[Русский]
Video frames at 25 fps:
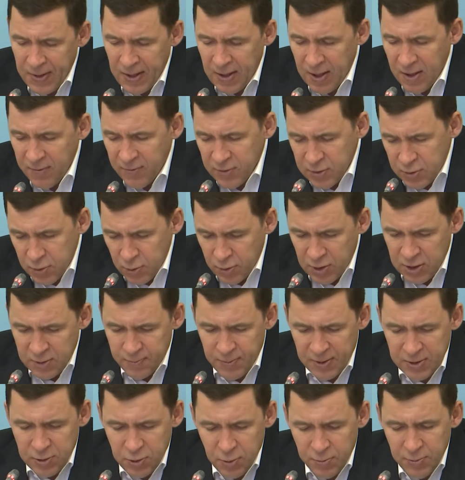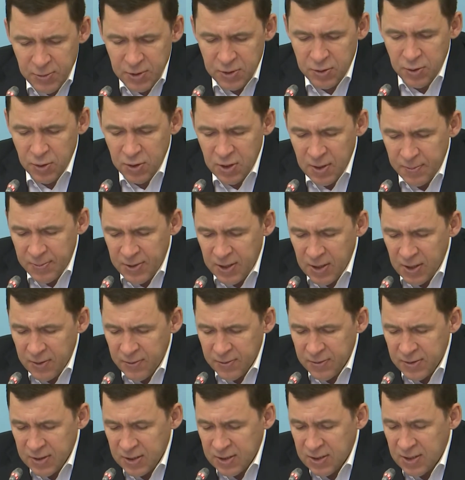и высокой способностью
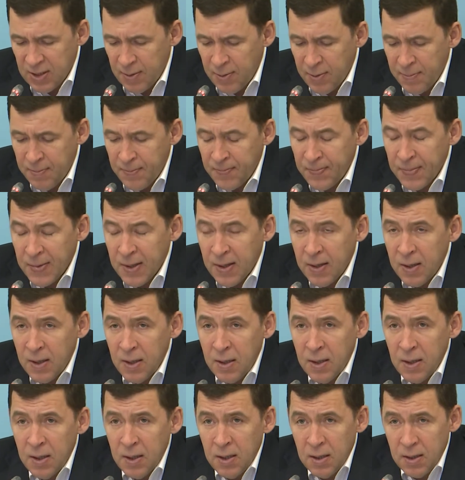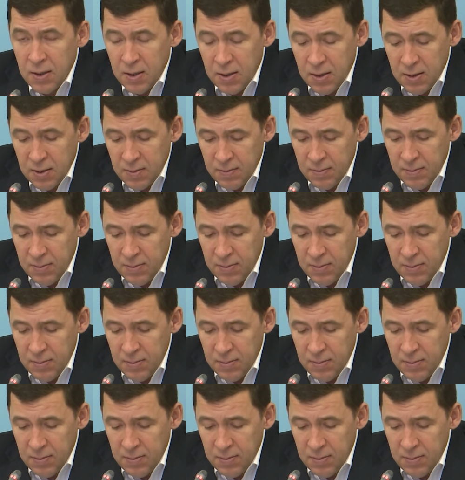адаптироваться к самым э,